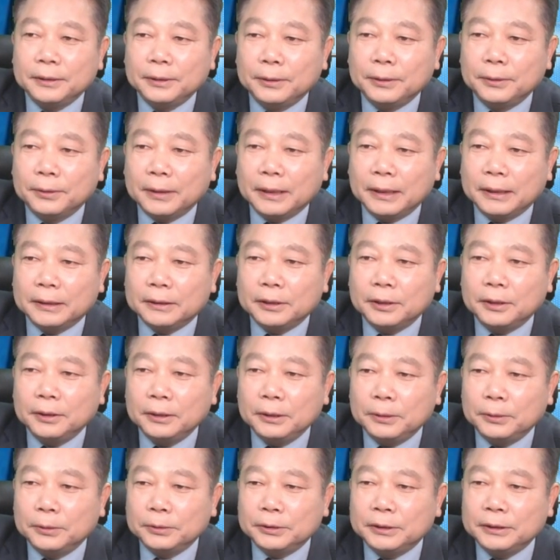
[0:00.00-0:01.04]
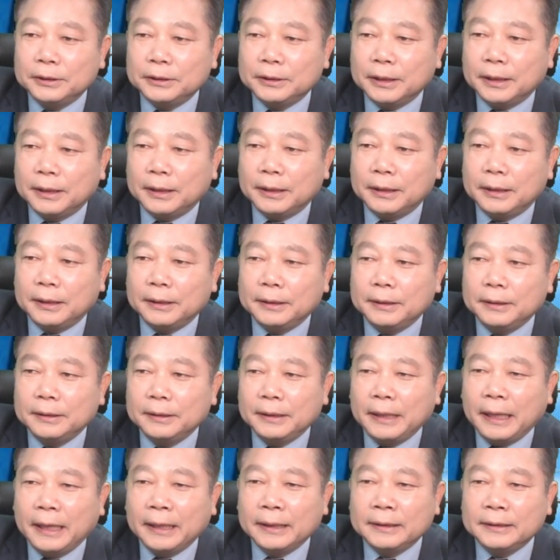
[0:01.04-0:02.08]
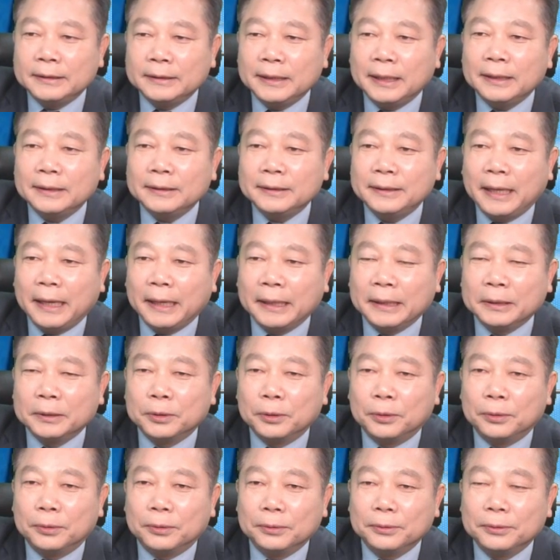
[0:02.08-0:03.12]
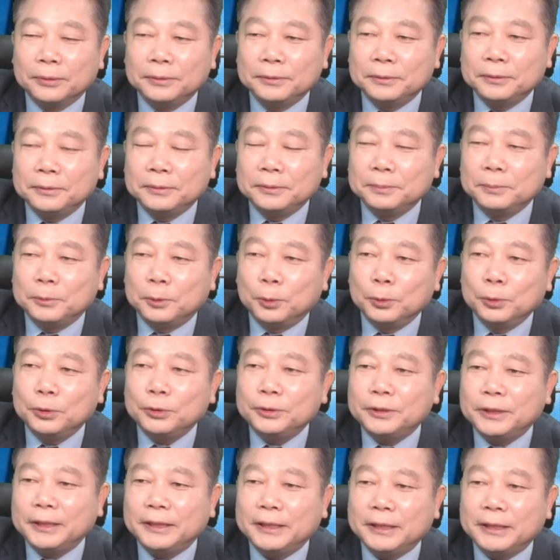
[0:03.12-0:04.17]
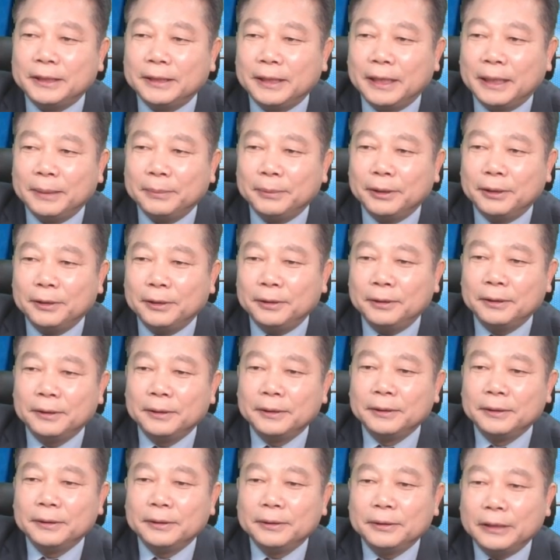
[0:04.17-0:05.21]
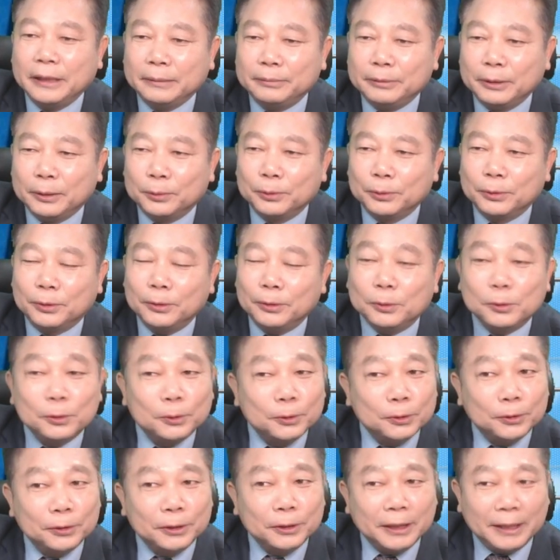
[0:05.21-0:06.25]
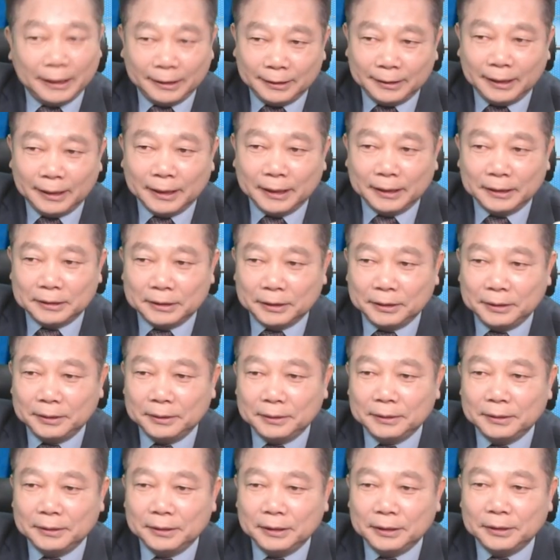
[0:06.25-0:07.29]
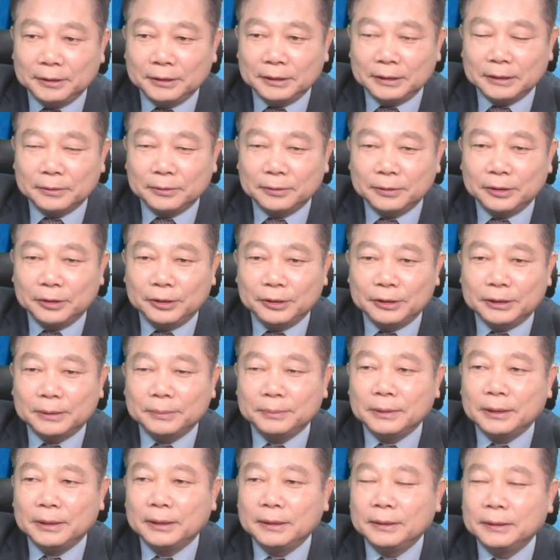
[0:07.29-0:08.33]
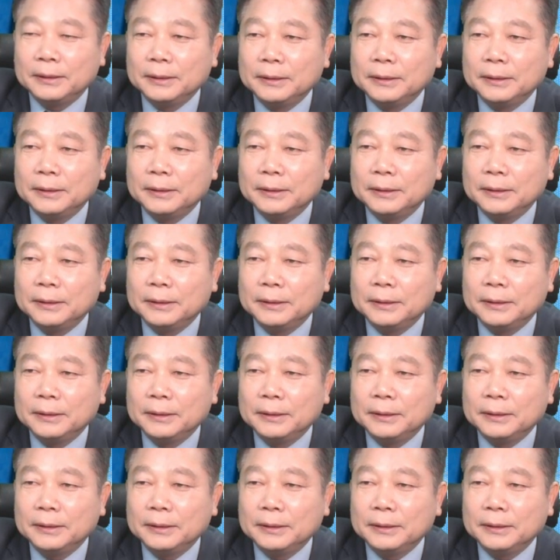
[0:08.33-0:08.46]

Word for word: 이렇게 해서 이것이 이제 냉장, 냉동 온도 세팅을 하면은 내부의 온도를 조절이 가능하겠죠. 이런 식으로 되어 있습니다.